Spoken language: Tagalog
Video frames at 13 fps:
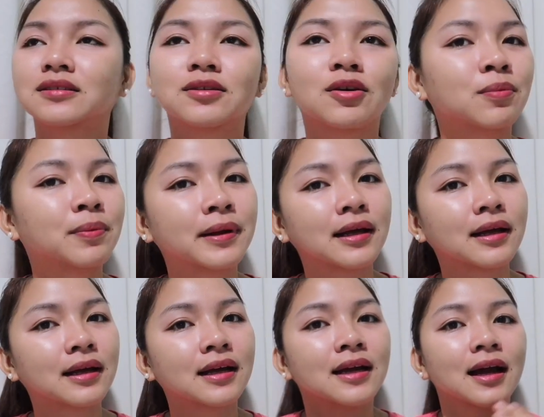Sobra.
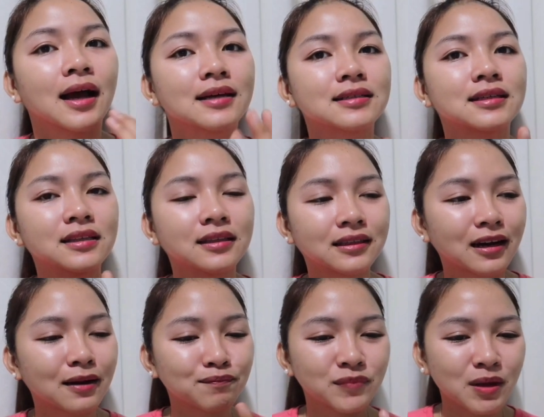As in,
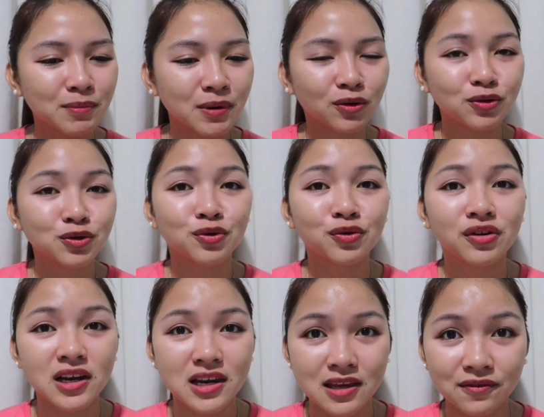naramdaman ko
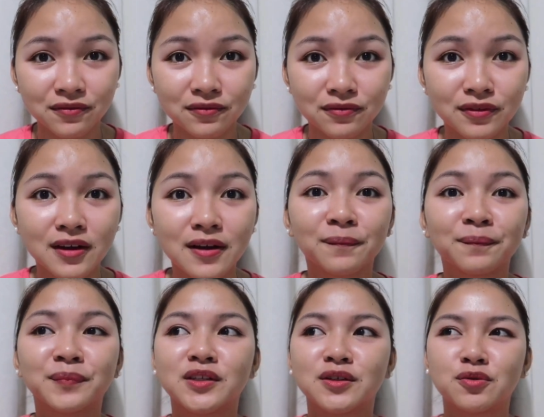yung relief
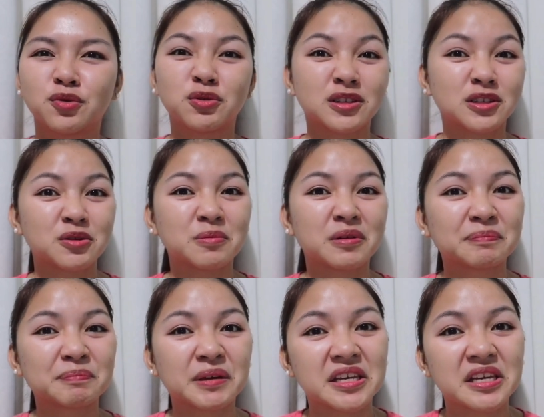siguro sa
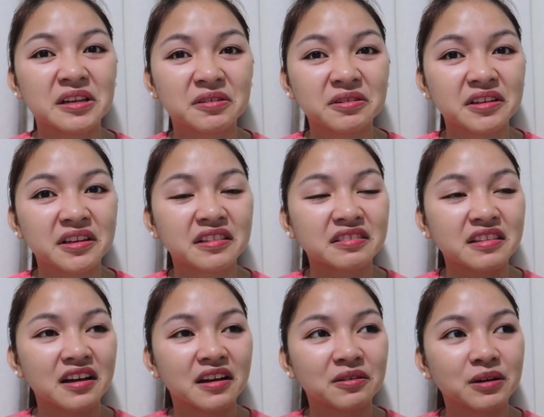sobrang pigil ko din, ang
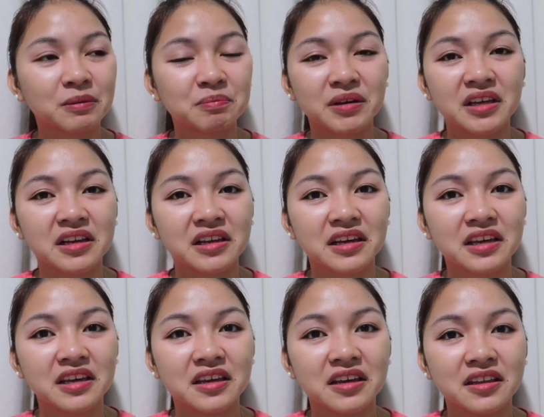tagal ko nagpigil
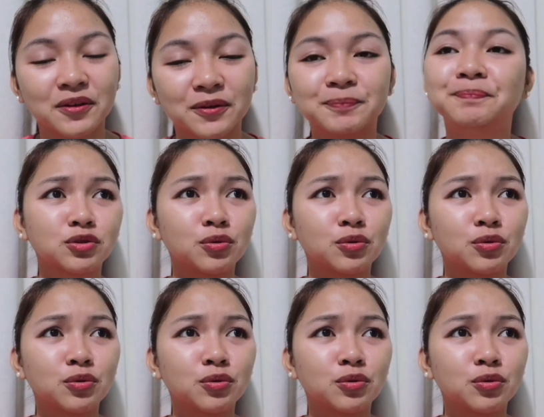na ihi nun.